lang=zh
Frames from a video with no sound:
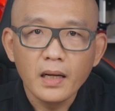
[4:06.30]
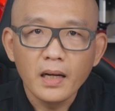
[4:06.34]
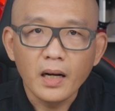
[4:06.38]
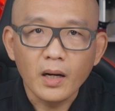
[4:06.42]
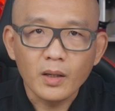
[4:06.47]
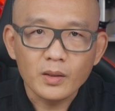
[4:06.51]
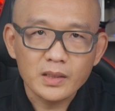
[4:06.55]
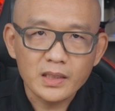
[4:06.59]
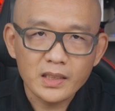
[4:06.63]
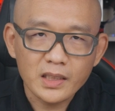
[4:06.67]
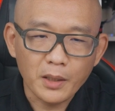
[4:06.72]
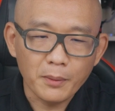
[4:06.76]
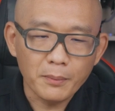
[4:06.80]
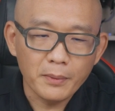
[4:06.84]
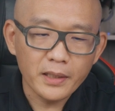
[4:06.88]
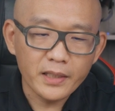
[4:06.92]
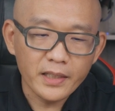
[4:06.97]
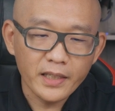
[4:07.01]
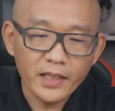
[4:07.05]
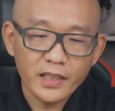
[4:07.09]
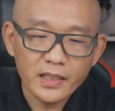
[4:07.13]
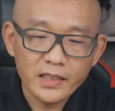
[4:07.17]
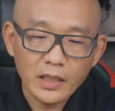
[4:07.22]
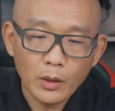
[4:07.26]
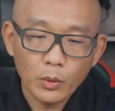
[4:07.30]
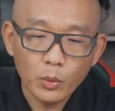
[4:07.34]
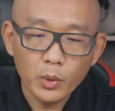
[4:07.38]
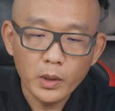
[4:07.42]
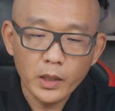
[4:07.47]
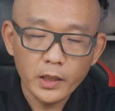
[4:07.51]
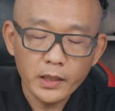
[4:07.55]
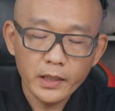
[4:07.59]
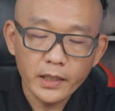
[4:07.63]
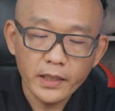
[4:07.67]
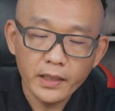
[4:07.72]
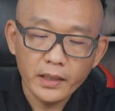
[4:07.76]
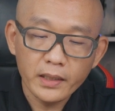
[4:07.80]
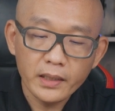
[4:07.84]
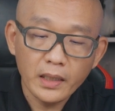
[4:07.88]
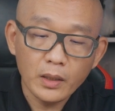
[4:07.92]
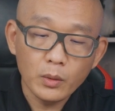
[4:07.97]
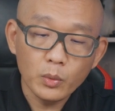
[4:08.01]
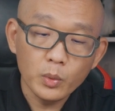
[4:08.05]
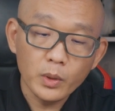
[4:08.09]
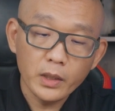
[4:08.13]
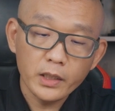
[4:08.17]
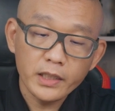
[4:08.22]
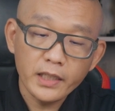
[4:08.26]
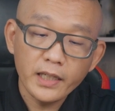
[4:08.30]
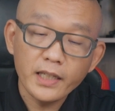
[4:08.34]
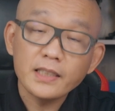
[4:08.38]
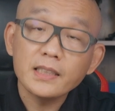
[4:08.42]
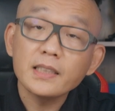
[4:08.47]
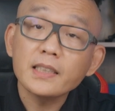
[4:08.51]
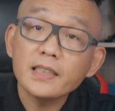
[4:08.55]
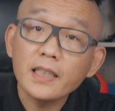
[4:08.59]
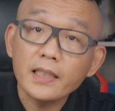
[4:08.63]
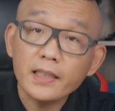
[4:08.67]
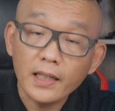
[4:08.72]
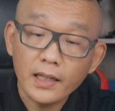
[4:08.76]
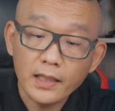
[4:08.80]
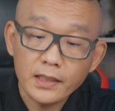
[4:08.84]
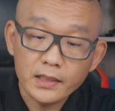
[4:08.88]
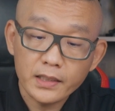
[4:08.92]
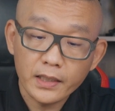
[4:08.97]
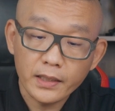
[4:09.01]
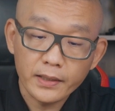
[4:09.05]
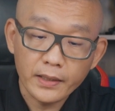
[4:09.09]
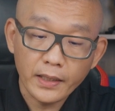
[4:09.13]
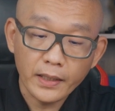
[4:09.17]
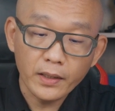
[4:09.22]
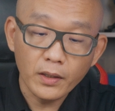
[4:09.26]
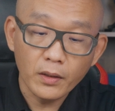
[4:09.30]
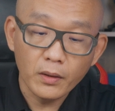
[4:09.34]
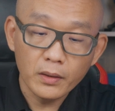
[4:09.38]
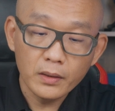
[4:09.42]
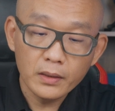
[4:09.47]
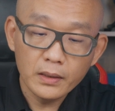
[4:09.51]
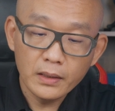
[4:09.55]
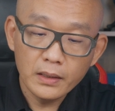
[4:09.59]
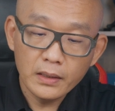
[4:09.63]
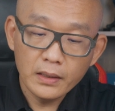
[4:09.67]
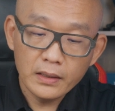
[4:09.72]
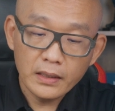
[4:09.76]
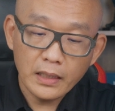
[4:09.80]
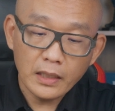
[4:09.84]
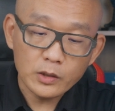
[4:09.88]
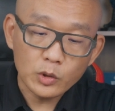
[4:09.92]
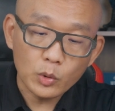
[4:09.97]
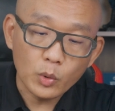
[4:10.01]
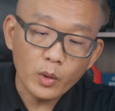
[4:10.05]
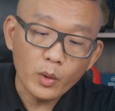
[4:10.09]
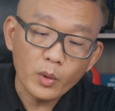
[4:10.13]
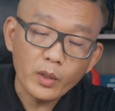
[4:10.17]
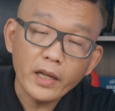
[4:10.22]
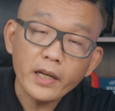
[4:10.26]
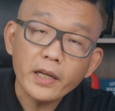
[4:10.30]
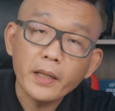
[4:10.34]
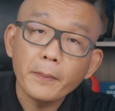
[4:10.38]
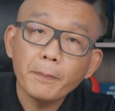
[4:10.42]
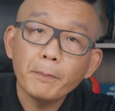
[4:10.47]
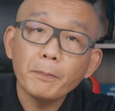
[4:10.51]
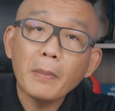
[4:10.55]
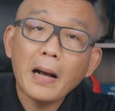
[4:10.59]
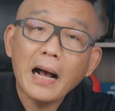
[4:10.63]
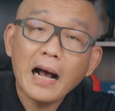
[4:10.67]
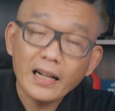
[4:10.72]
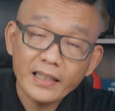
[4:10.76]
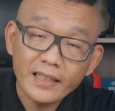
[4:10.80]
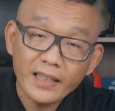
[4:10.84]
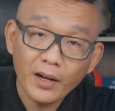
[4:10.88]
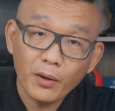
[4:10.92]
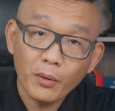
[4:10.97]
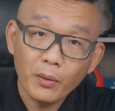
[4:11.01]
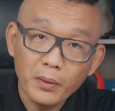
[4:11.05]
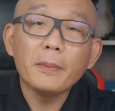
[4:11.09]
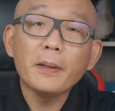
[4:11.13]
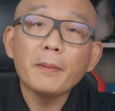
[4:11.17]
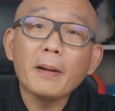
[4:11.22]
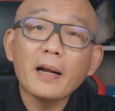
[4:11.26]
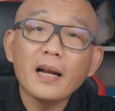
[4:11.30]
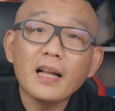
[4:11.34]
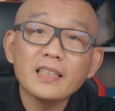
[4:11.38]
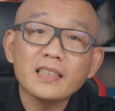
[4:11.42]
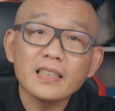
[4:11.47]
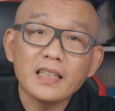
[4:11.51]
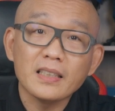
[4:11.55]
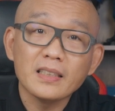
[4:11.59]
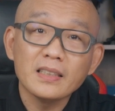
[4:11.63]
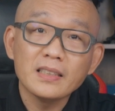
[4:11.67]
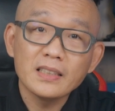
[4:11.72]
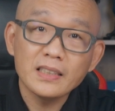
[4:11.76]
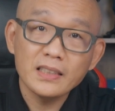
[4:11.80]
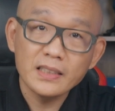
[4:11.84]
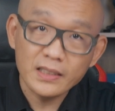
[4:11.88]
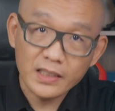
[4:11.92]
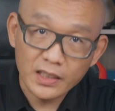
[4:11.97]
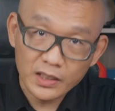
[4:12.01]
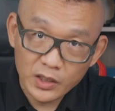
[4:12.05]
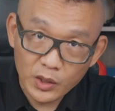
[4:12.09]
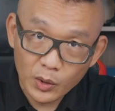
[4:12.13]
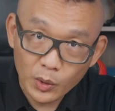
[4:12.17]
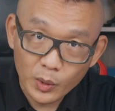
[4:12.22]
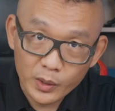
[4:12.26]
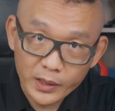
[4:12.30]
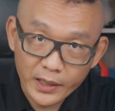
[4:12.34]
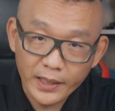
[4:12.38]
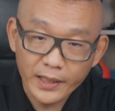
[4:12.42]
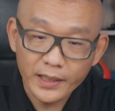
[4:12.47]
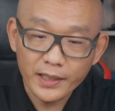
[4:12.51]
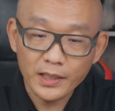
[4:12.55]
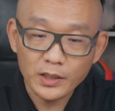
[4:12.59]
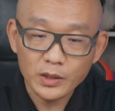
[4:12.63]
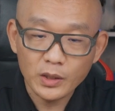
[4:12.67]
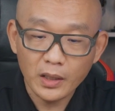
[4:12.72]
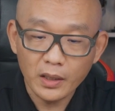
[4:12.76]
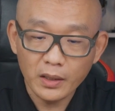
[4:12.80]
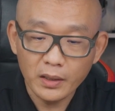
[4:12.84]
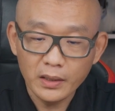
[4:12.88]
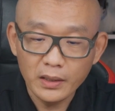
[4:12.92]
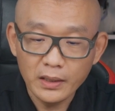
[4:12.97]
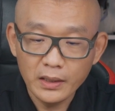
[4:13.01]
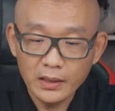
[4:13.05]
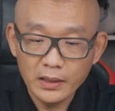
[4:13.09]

好，接下来我们来贴一下无痕贴。它无痕贴也是相当的简单哦，它总共给你八条。一般来讲，四个角落贴一贴就好。